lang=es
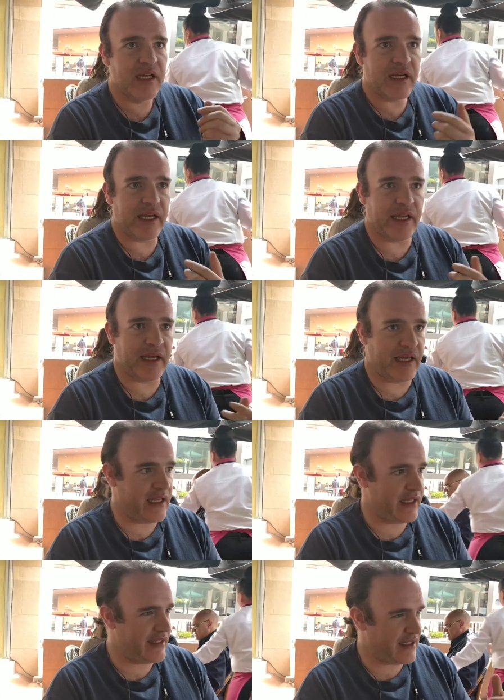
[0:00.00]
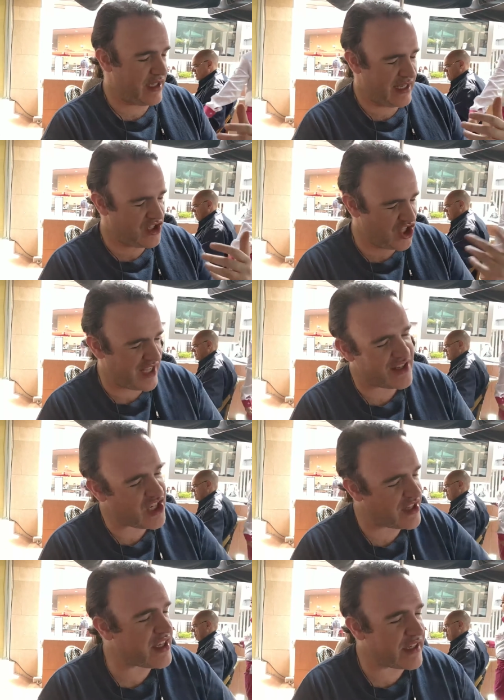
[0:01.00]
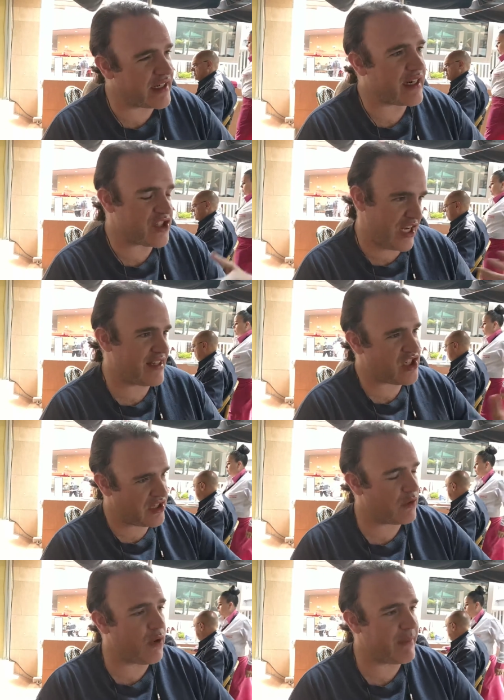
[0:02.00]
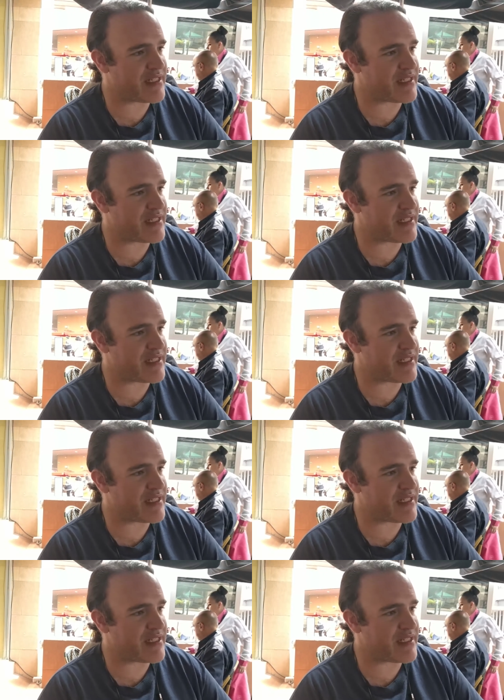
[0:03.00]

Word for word: eh, eh, Shade the Changing Year, Shade the Changing Woman,